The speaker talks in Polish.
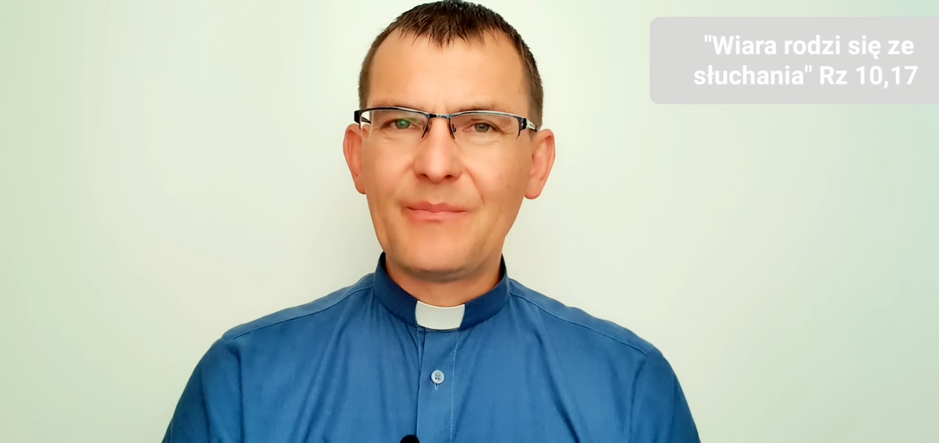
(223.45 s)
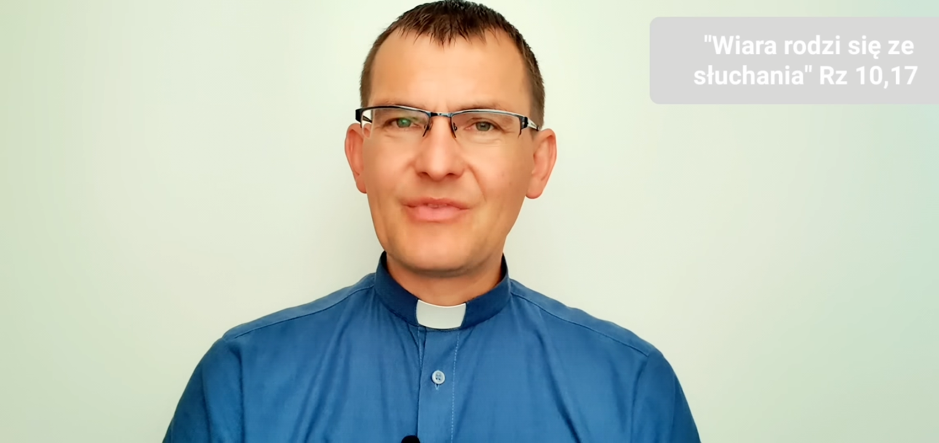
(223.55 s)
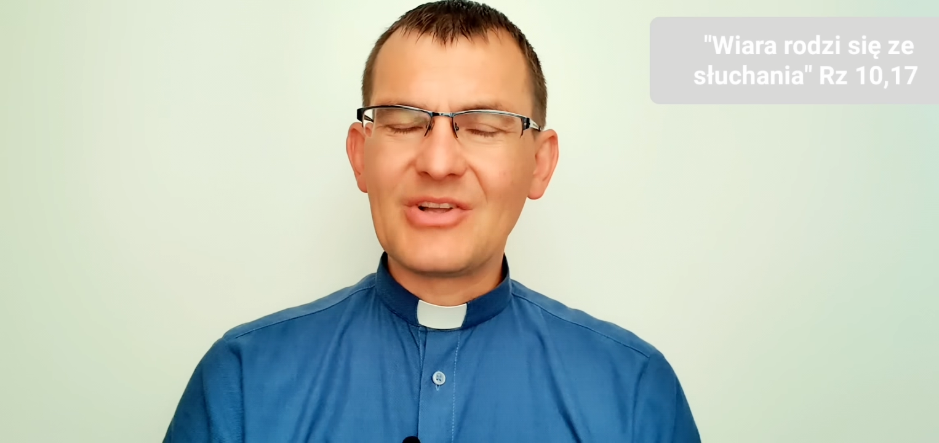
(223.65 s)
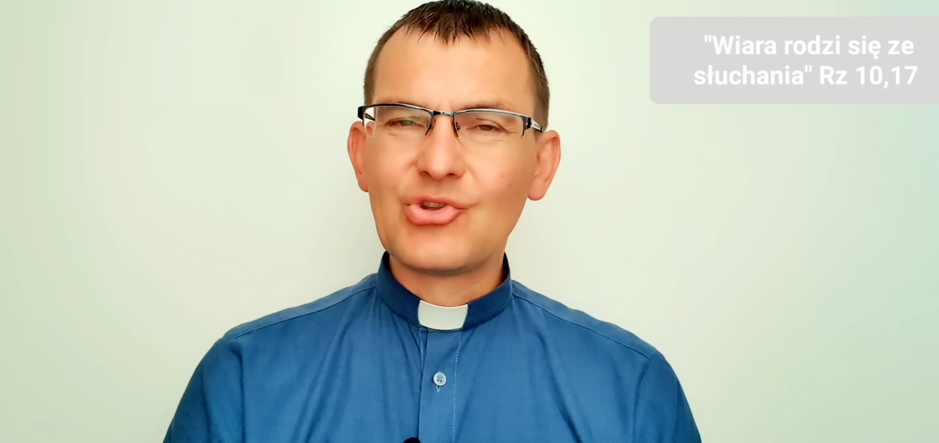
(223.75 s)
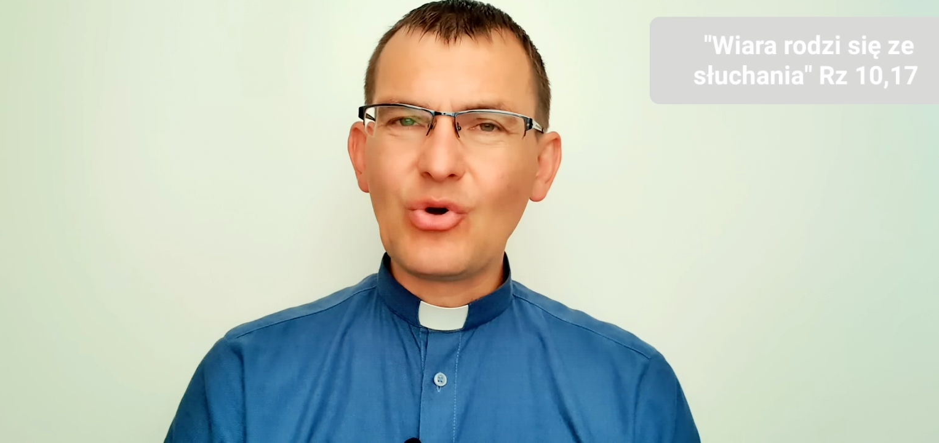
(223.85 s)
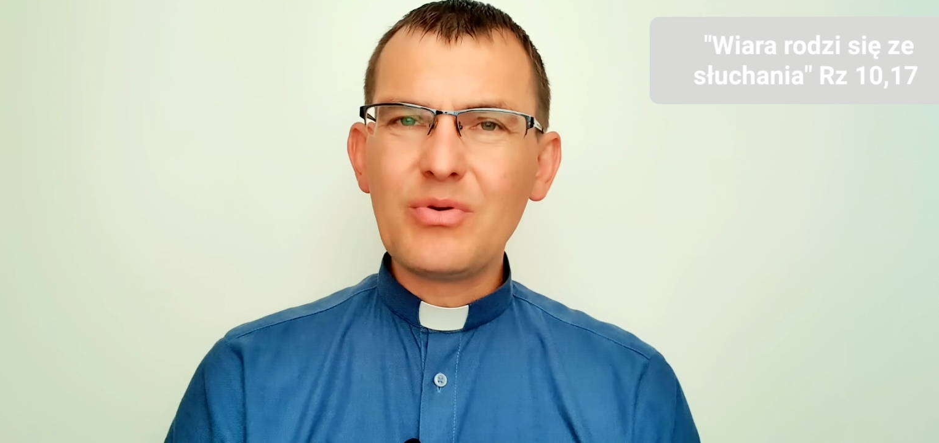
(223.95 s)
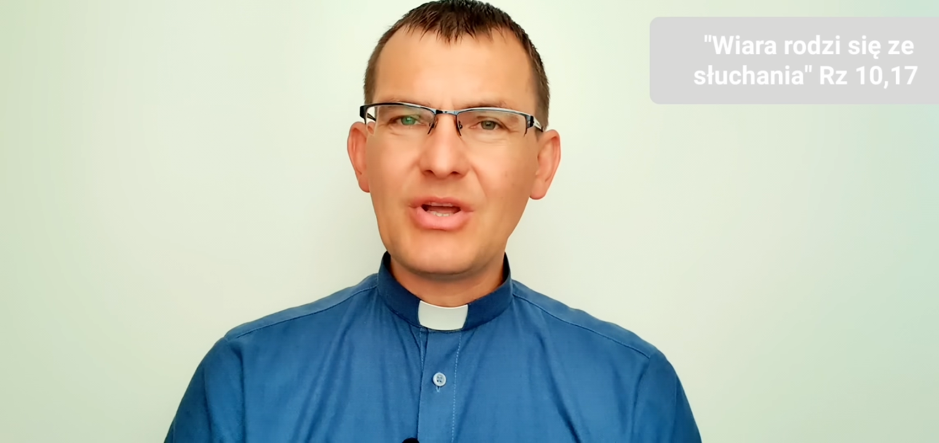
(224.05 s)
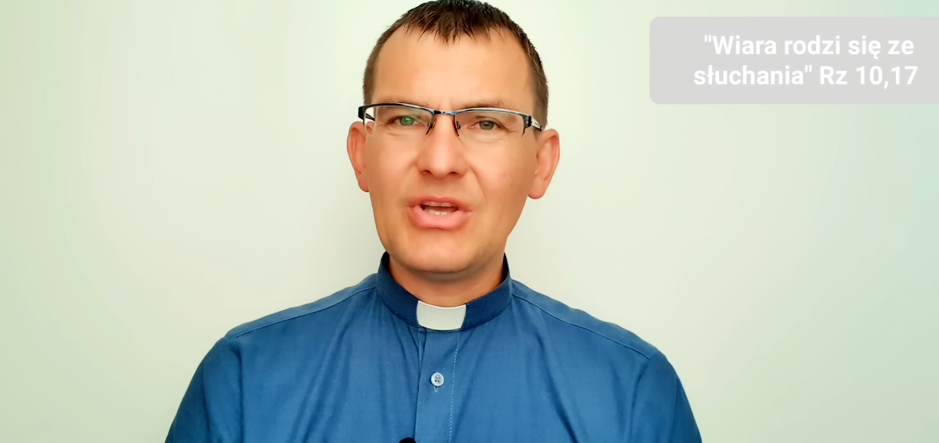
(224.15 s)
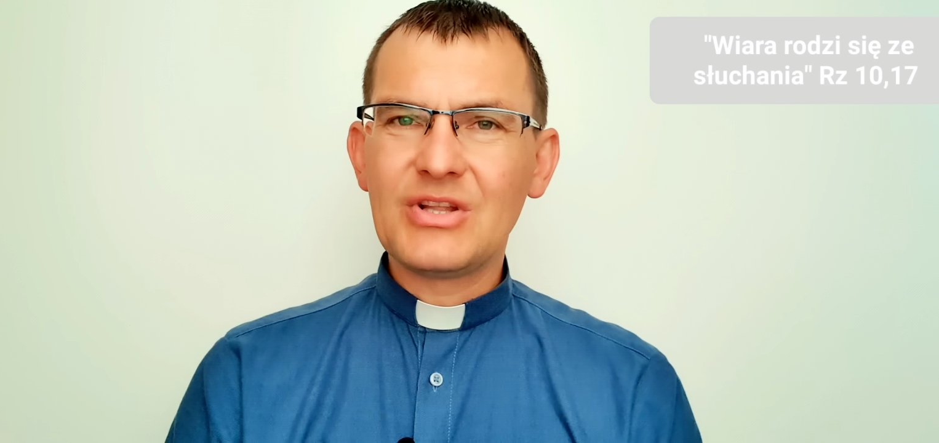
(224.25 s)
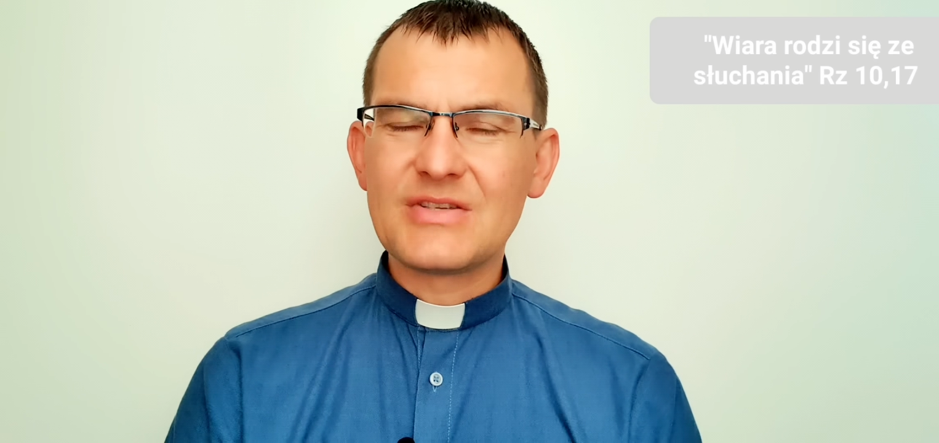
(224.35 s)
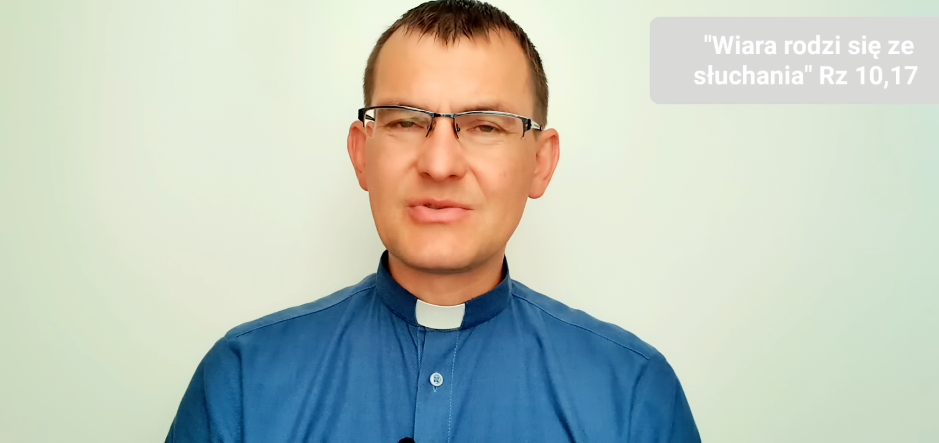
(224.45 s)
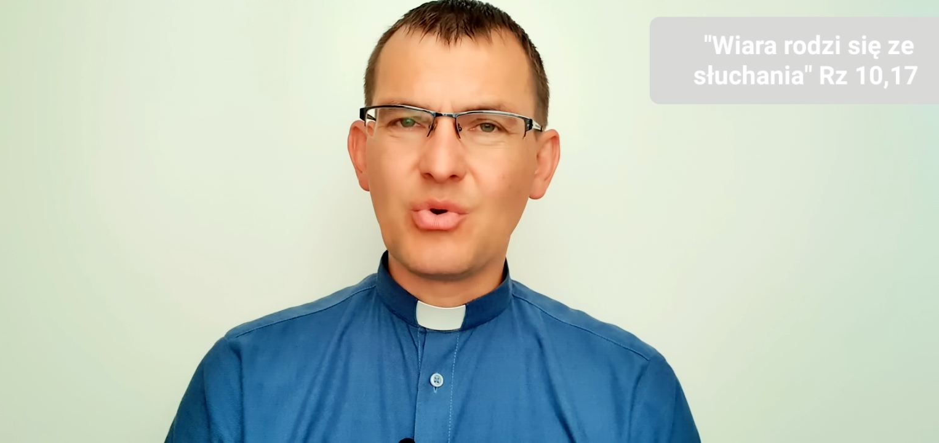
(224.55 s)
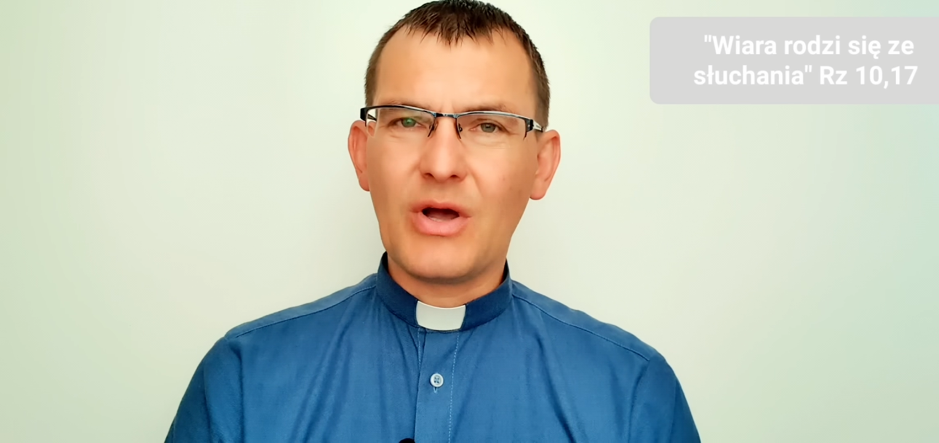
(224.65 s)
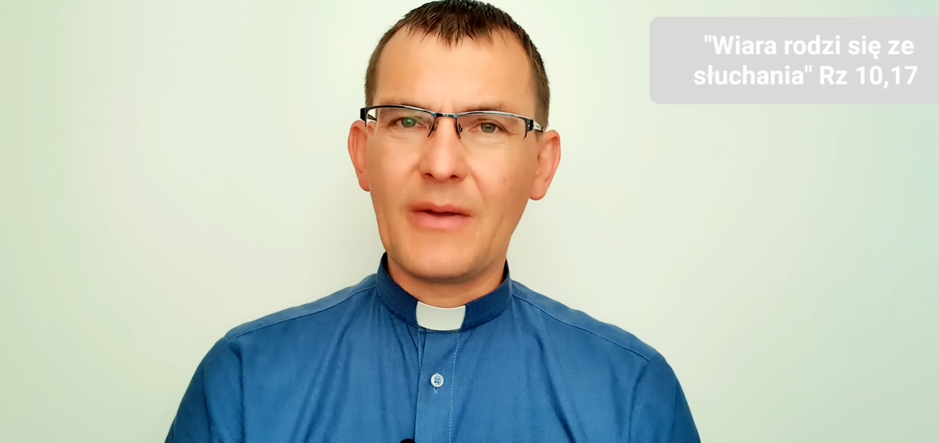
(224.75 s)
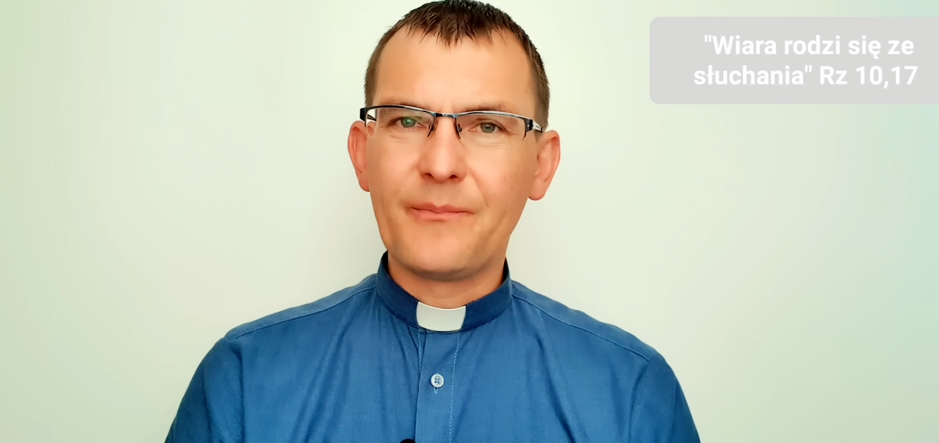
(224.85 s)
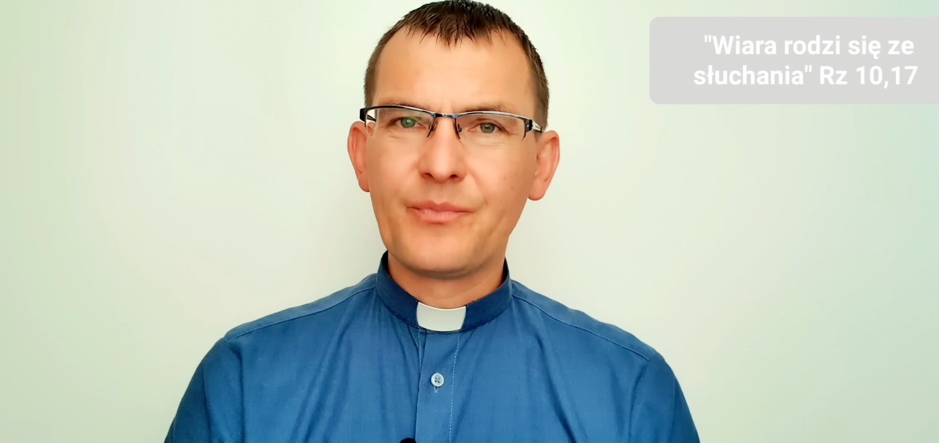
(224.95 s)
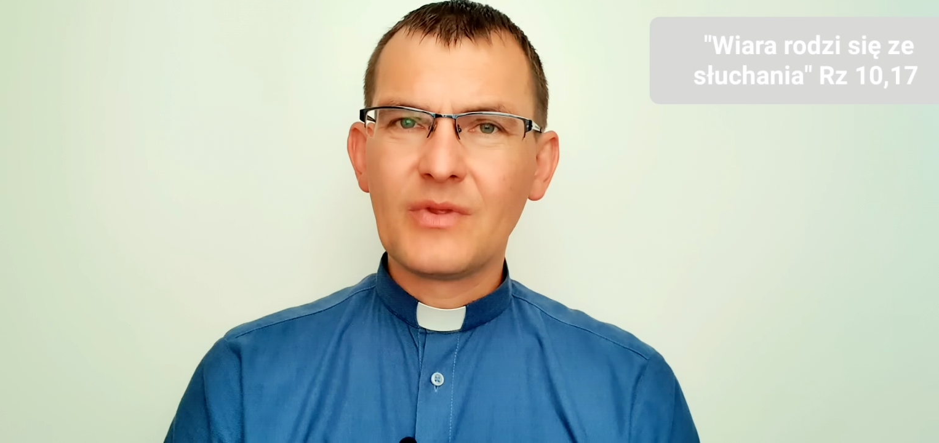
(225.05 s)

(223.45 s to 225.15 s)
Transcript: na dobre i na złe.